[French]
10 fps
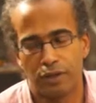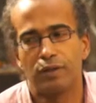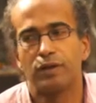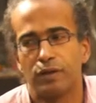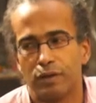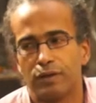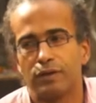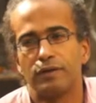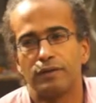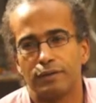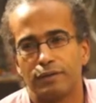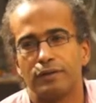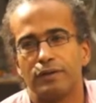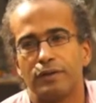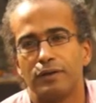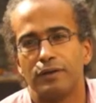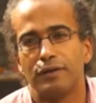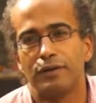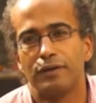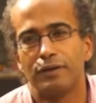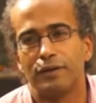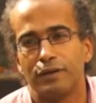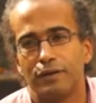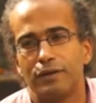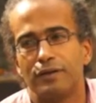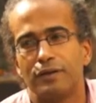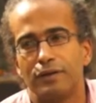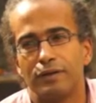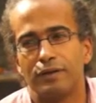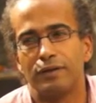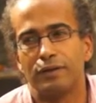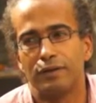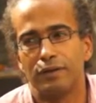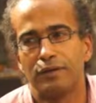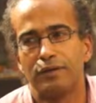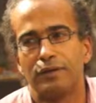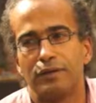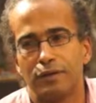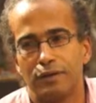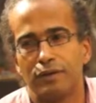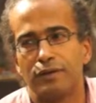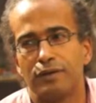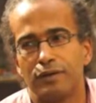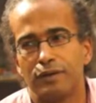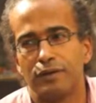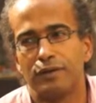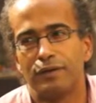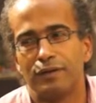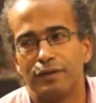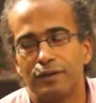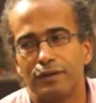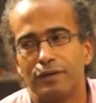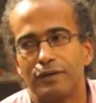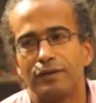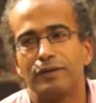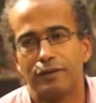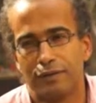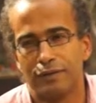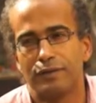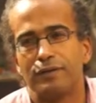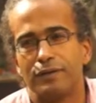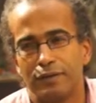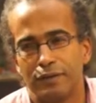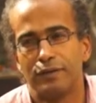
le problème c'est comment faire pour ramener plus de monde sur ces questions-là, parce que c'est des questions essentielles. Enfin,